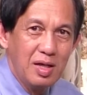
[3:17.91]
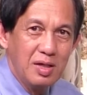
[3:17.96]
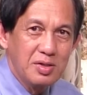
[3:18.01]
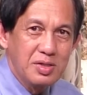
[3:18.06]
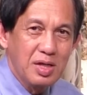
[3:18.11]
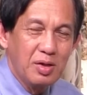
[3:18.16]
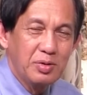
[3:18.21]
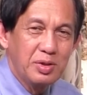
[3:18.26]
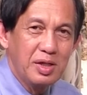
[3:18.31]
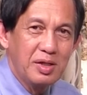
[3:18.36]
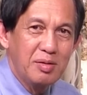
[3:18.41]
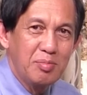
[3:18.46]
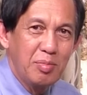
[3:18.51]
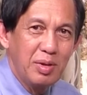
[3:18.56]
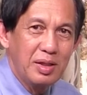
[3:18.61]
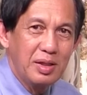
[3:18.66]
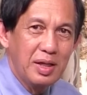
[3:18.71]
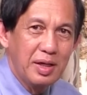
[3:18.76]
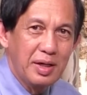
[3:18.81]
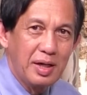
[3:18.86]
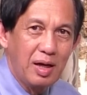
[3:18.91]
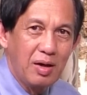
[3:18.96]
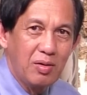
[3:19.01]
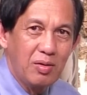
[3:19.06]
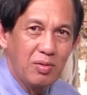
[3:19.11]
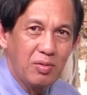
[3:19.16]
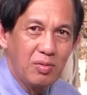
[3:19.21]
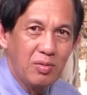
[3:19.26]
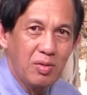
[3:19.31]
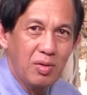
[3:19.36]
Southern
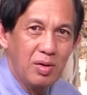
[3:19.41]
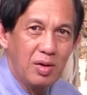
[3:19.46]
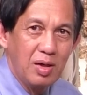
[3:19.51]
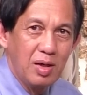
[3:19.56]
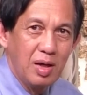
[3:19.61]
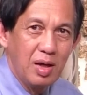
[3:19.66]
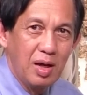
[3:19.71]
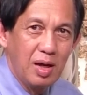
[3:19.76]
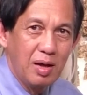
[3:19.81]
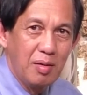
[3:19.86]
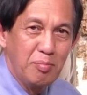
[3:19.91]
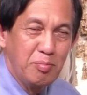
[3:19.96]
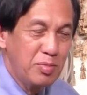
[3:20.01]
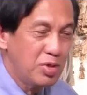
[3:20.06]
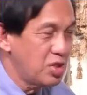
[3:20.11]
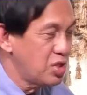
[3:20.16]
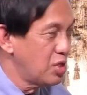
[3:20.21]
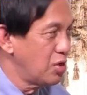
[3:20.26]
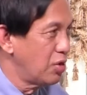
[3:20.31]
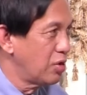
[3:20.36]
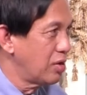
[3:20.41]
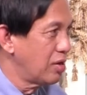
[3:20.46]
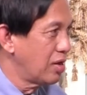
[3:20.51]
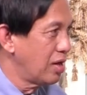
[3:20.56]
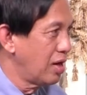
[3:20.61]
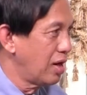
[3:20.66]
Mindanao uh, Mission.